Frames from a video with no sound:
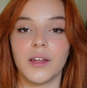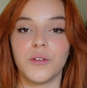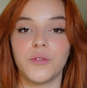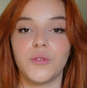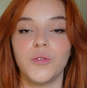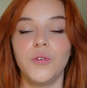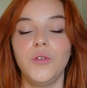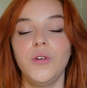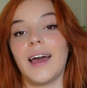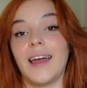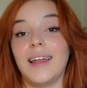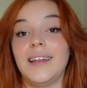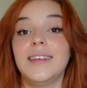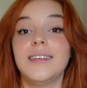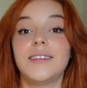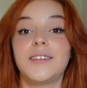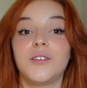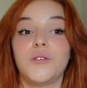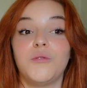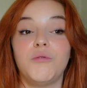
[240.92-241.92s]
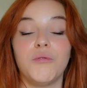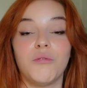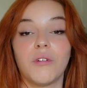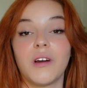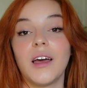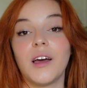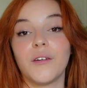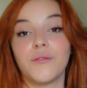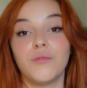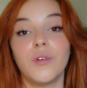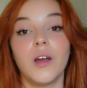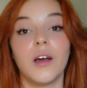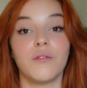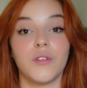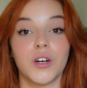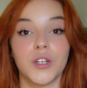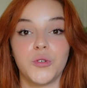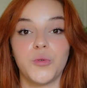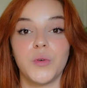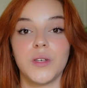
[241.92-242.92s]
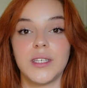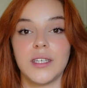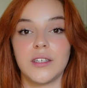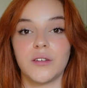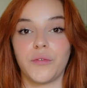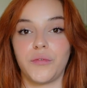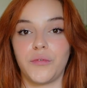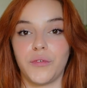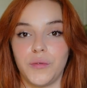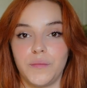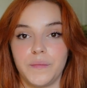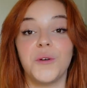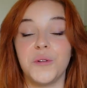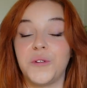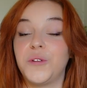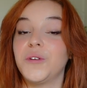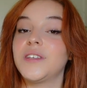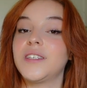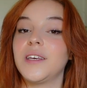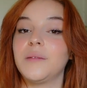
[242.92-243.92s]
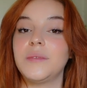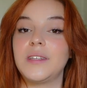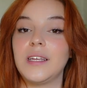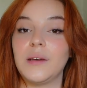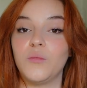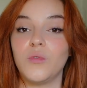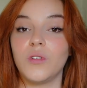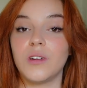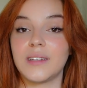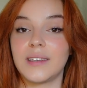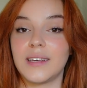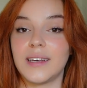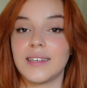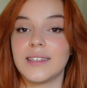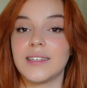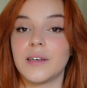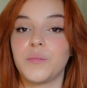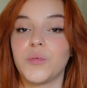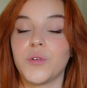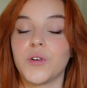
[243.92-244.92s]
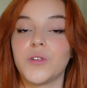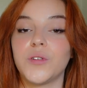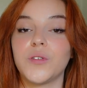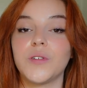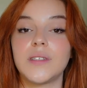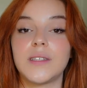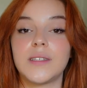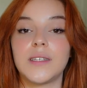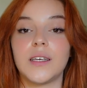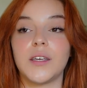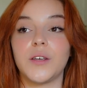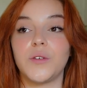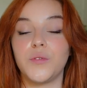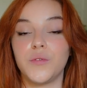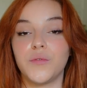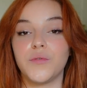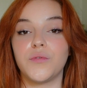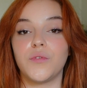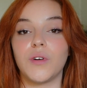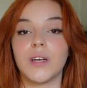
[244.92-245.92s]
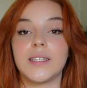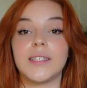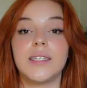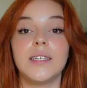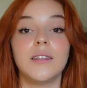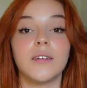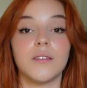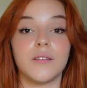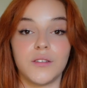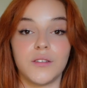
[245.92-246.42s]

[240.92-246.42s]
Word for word: à deux, Alice lui aurait avoué avoir tué ses enfants. Le deuxième témoin très important, c'est une voisine,